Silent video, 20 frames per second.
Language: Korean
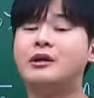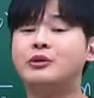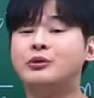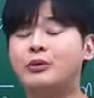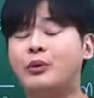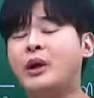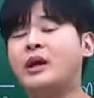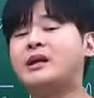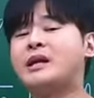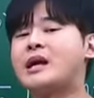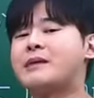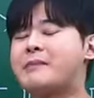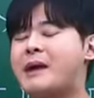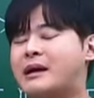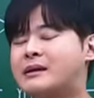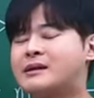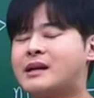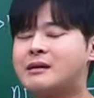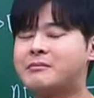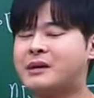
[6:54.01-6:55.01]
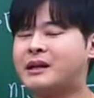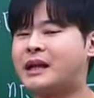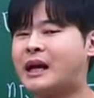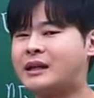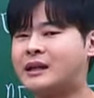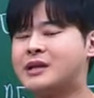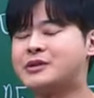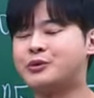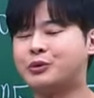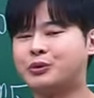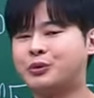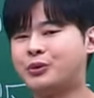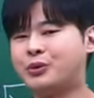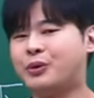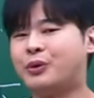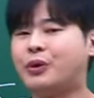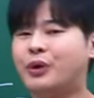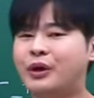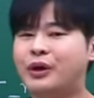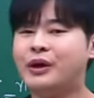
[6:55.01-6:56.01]
뇌내망상만 안
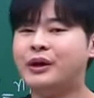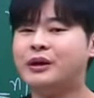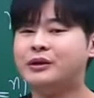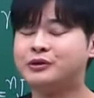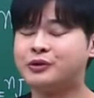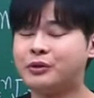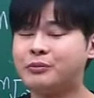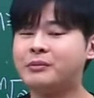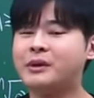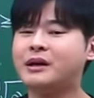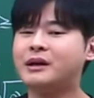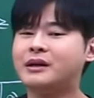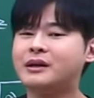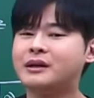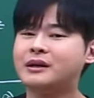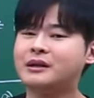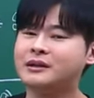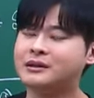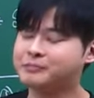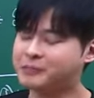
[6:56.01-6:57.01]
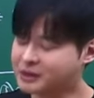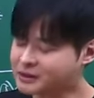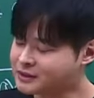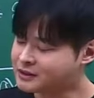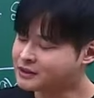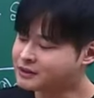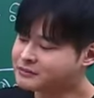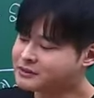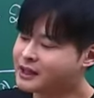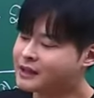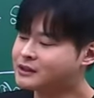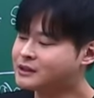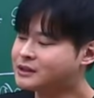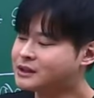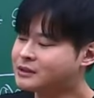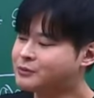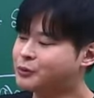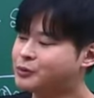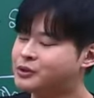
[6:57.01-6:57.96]
하셔도 정말 막 지금 4등급,